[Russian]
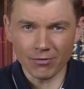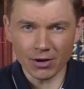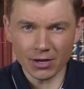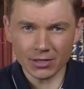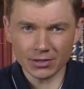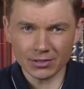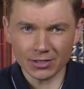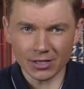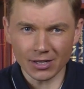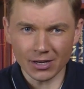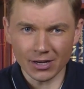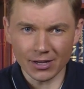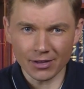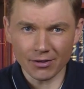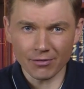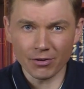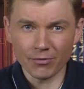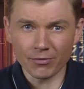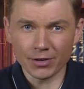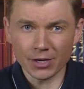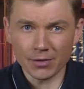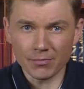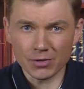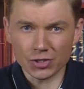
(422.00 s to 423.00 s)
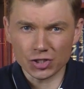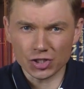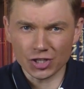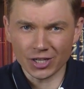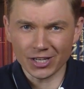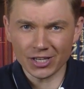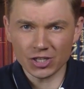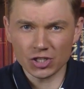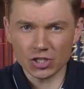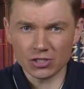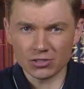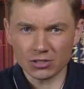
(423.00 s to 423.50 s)
Евангелие во время
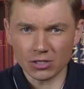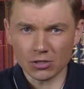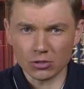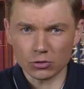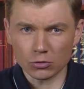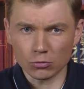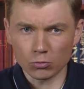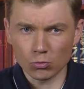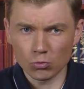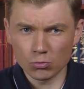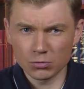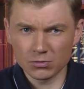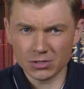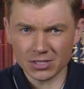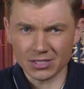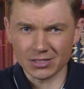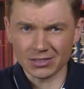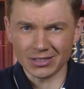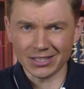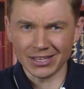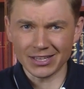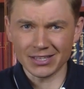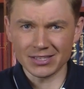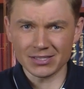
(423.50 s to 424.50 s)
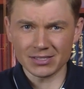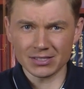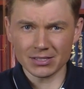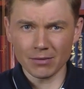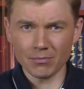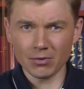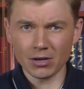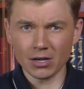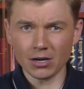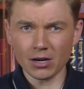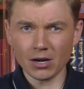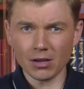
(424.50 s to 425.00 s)
жреческих служб в
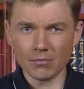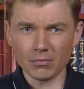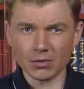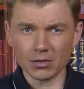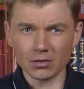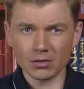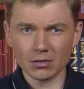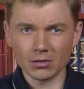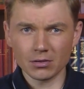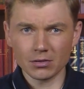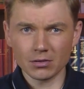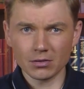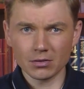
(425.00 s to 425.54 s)
синтоистском храме.